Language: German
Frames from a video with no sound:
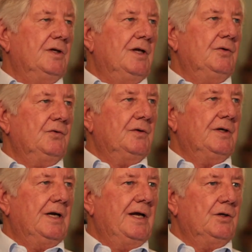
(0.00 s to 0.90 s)
ich hatte
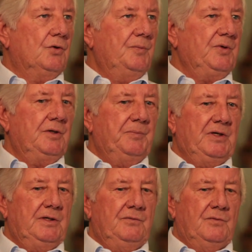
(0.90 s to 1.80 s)
eine kleine Gruppe
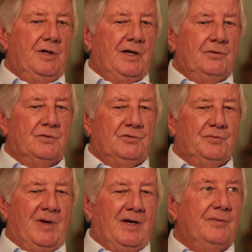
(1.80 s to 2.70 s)
gebildet. Wir nannten uns eine
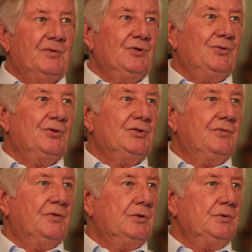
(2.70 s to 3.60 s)
parapsychologische
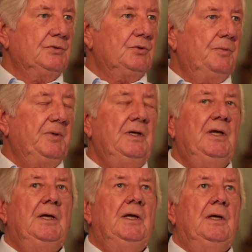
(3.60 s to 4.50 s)
Forschungsgruppe. Mhm.
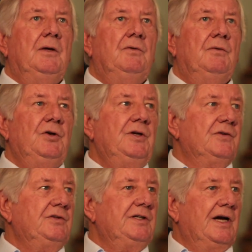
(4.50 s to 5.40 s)
Wir wollten
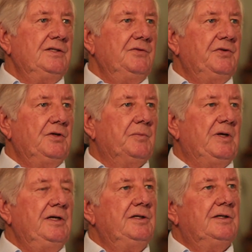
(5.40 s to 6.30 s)
also die ganzen
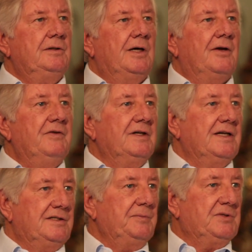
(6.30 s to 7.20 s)
Phänomene, die Anfang
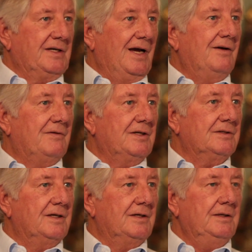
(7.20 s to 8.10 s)
der 70er Jahre war
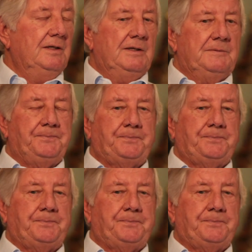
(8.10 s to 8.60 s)
das ja, ne? ja.